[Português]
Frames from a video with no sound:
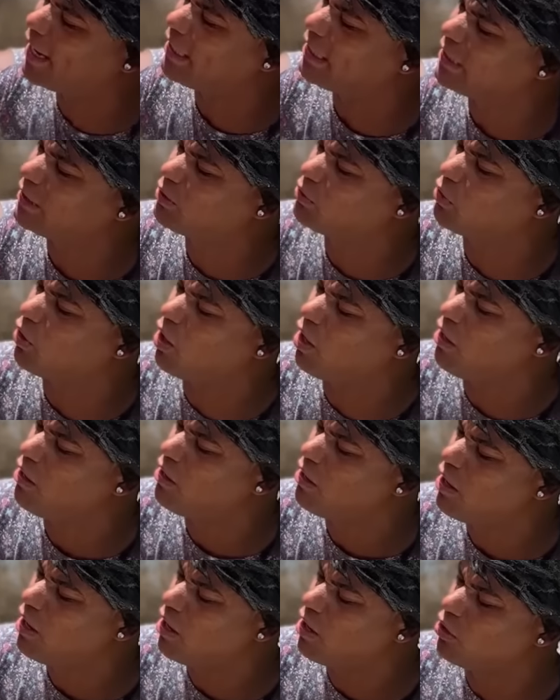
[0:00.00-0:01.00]
isso, ó.
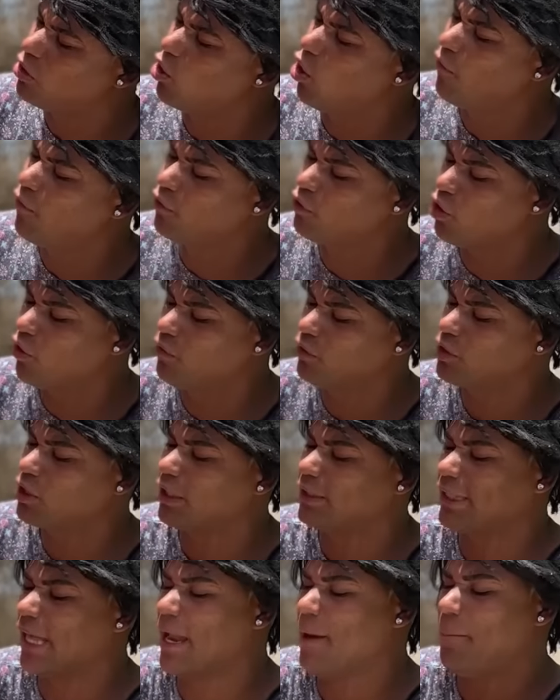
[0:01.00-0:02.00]
Isso aqui novo, não vou
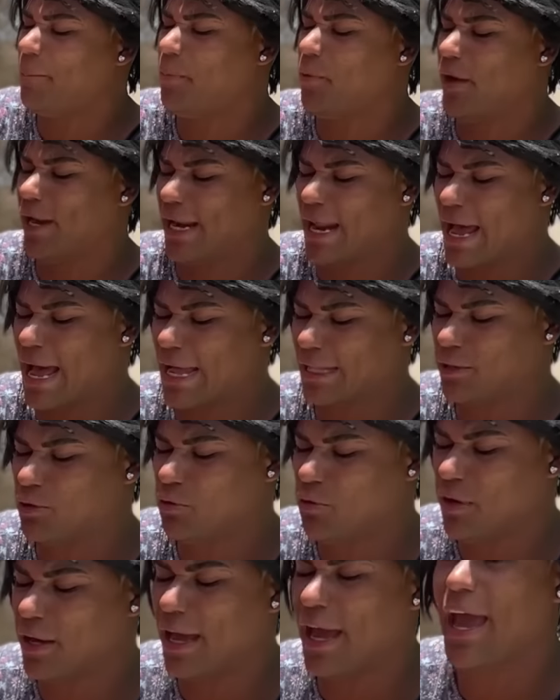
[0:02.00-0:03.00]
botar tá papel higiênico,
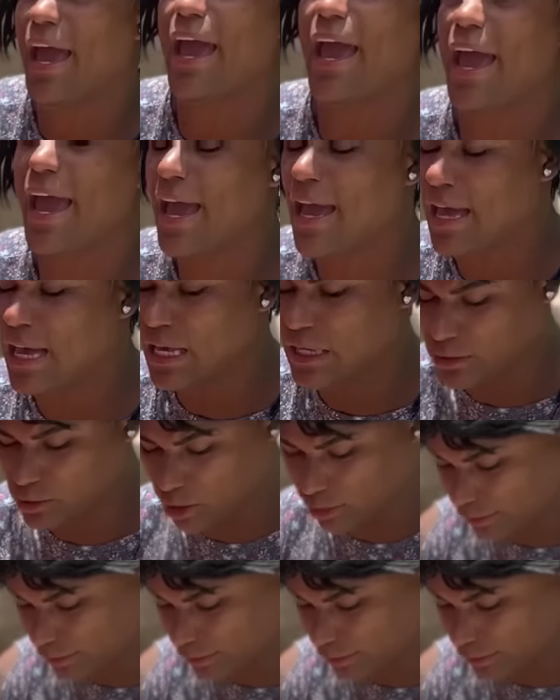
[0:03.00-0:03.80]
fica lindo. É, só